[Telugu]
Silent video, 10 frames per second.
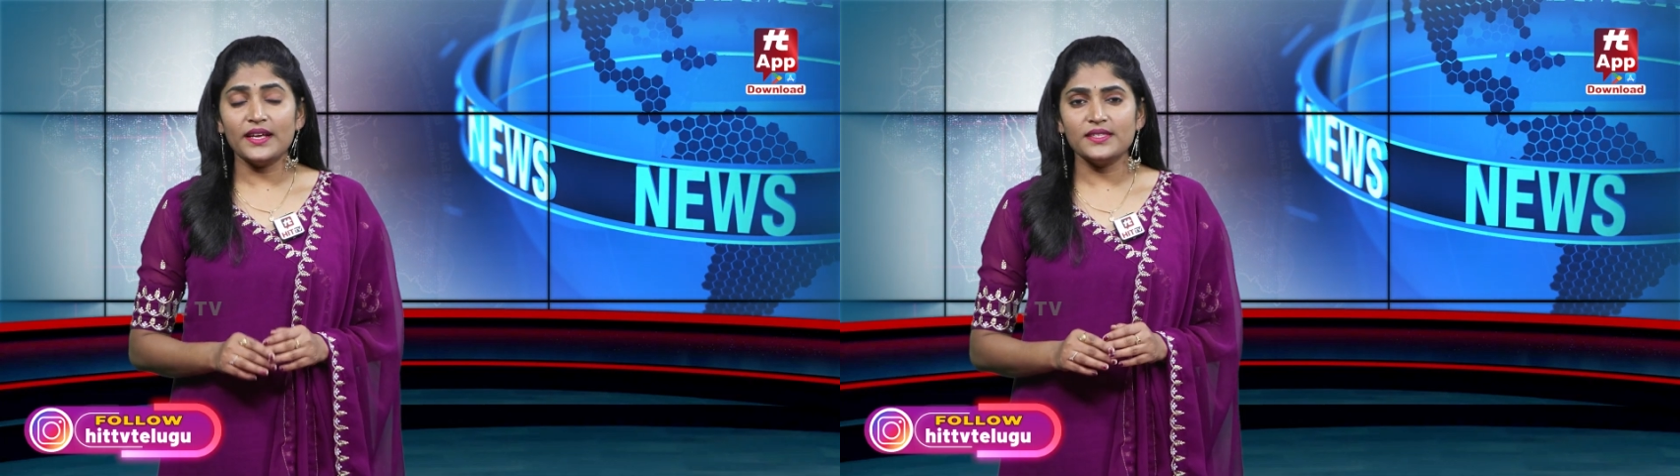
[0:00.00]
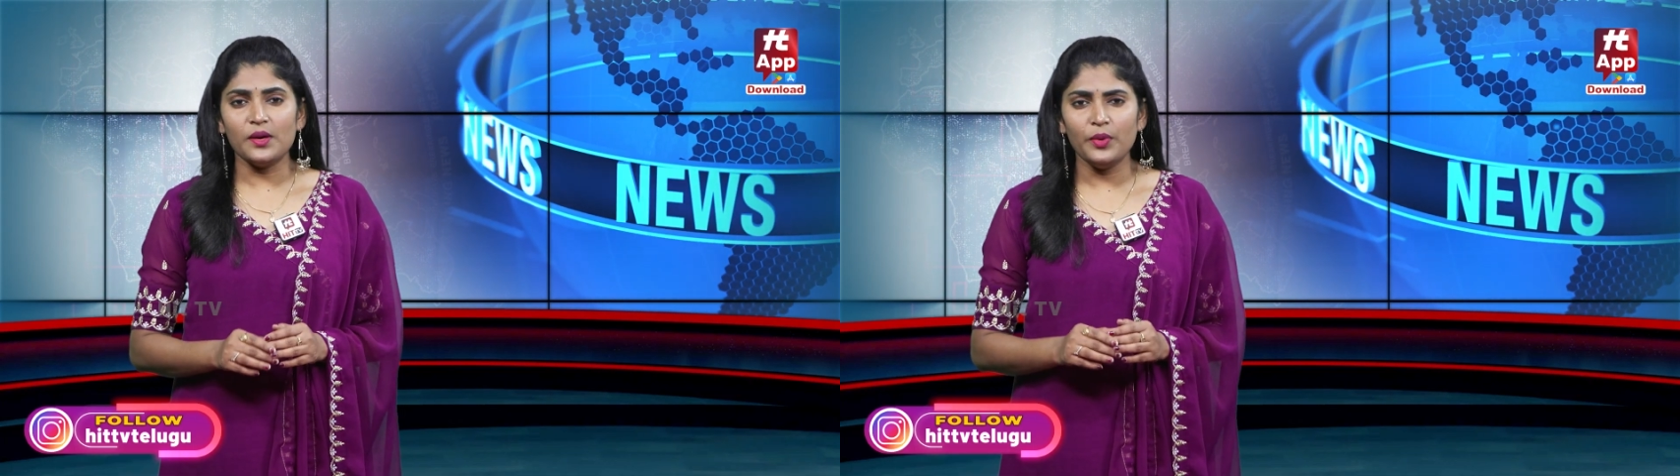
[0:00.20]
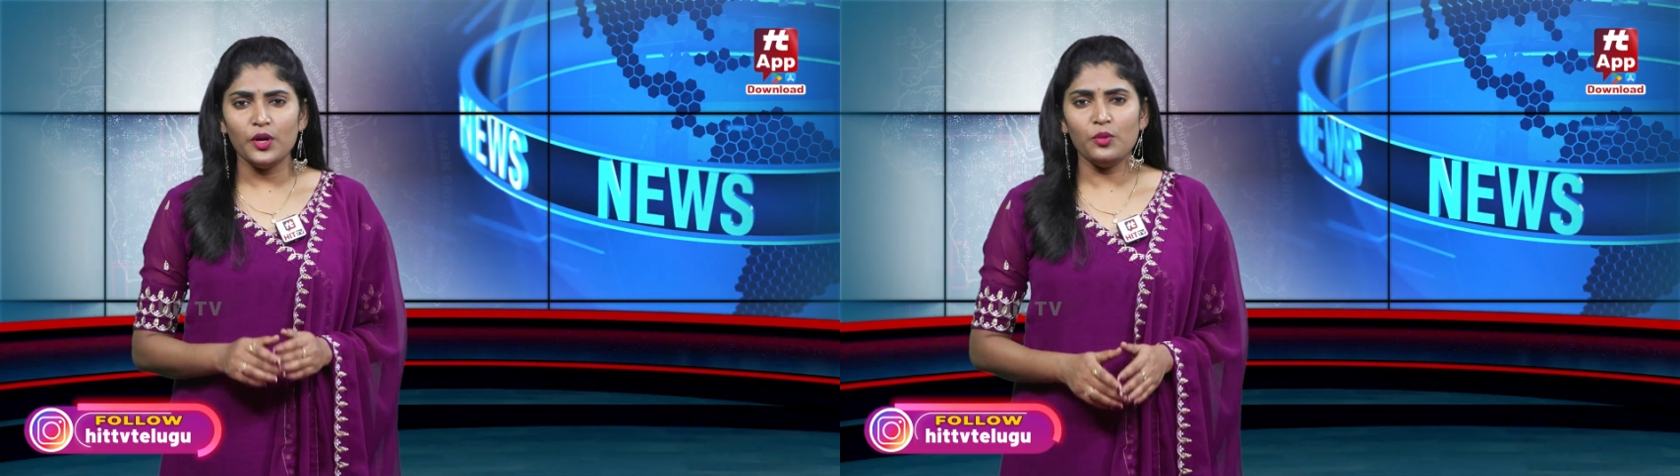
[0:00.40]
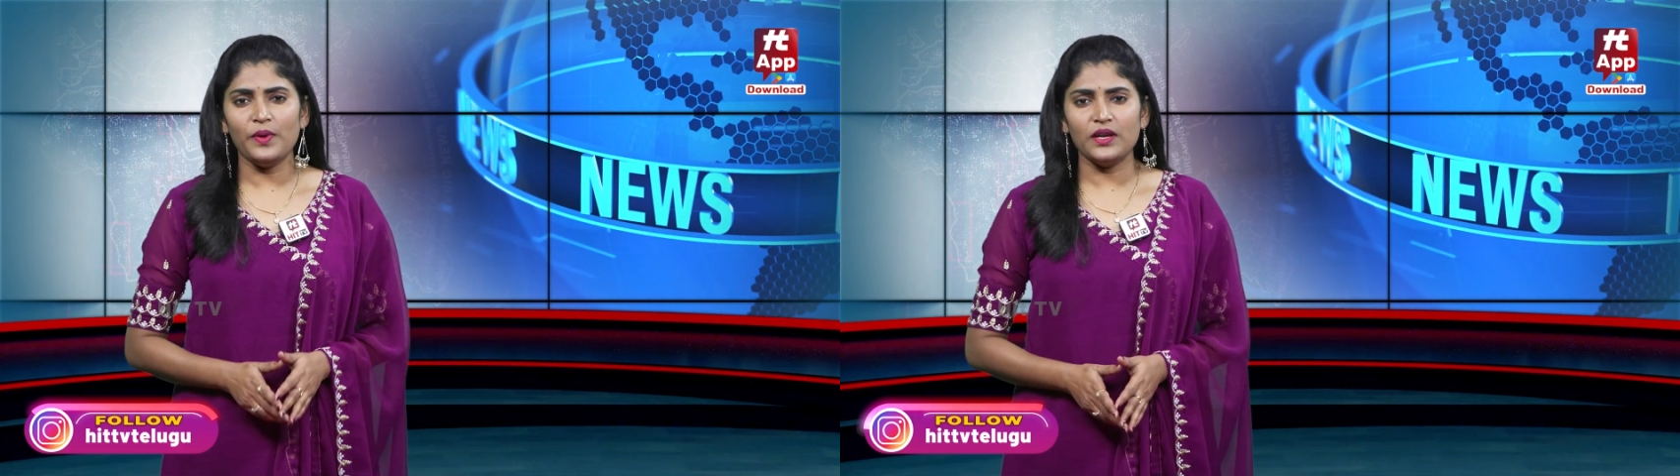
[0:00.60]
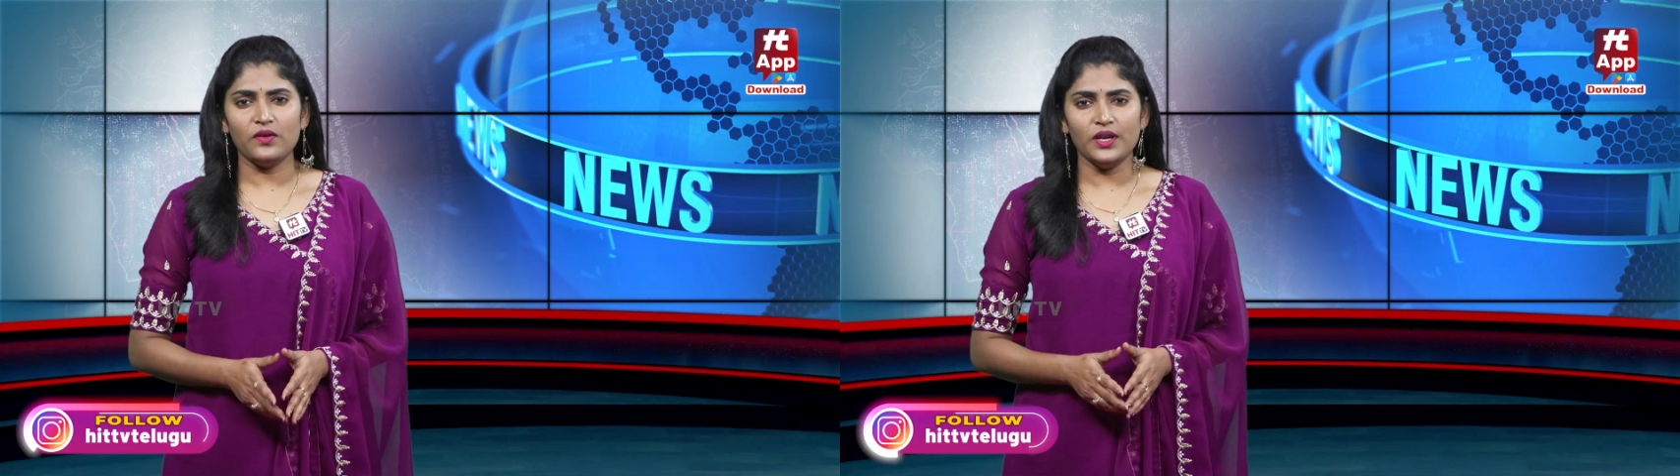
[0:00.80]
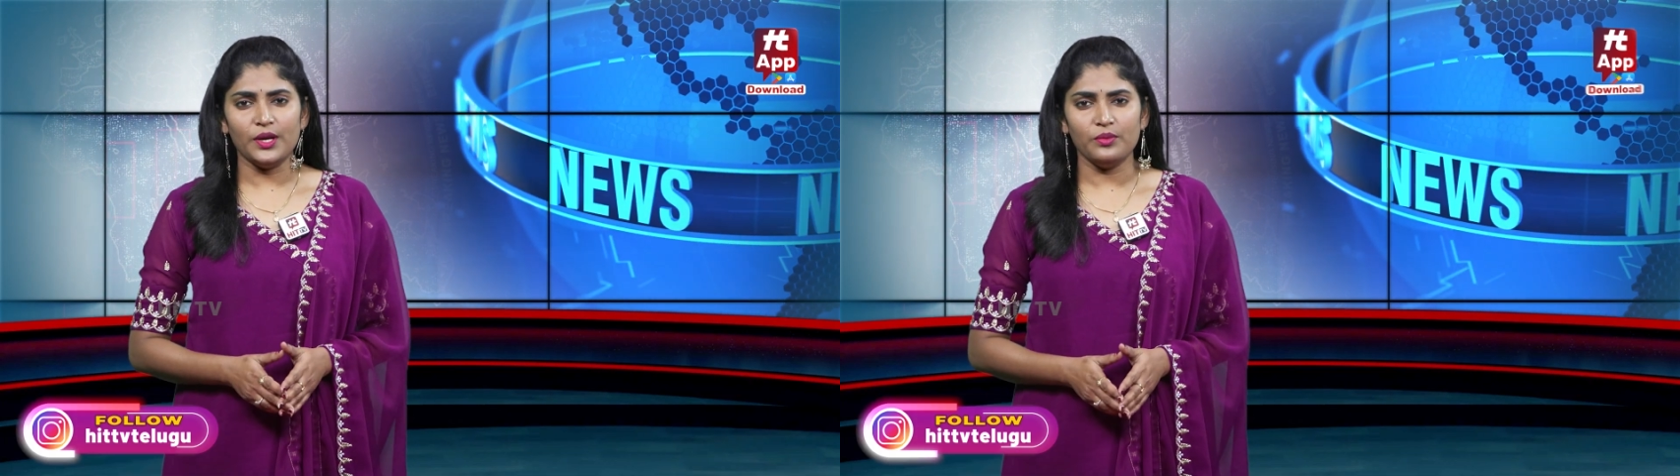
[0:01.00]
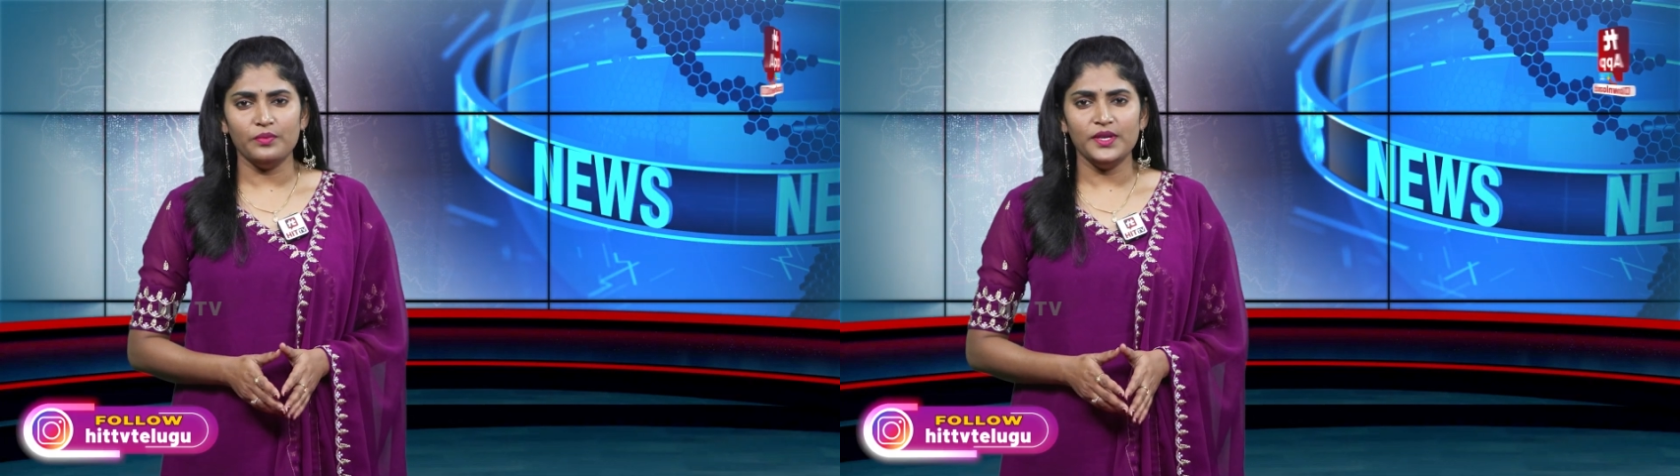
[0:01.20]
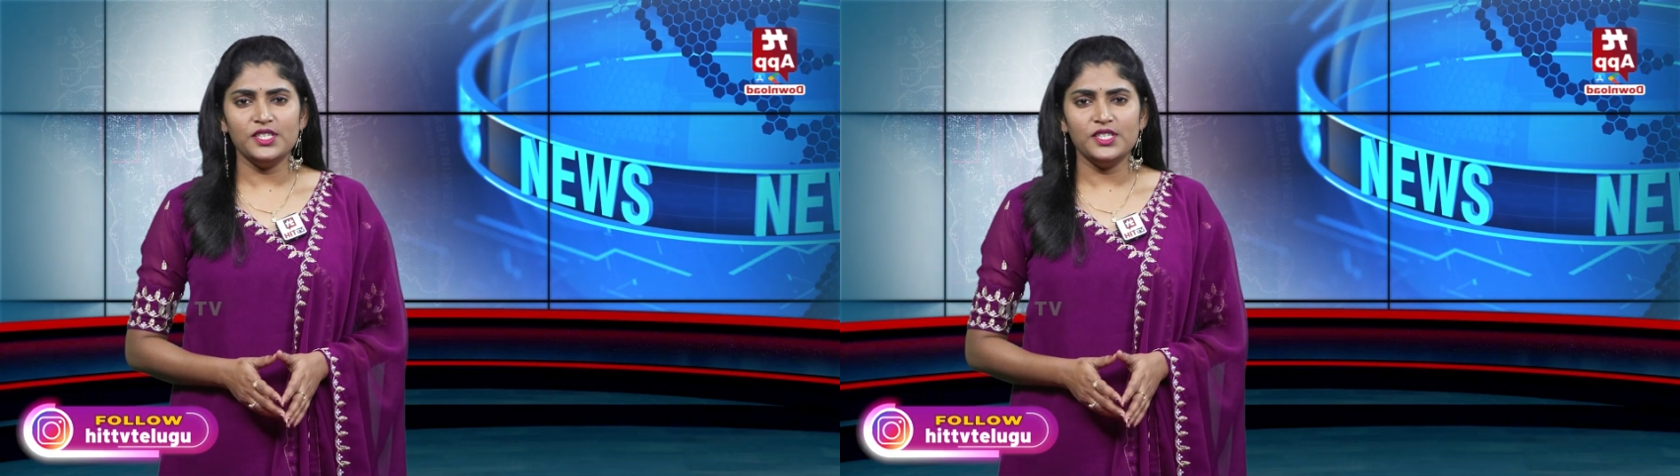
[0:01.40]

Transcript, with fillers: అనేక సభల్లో పాల్గొన్నారు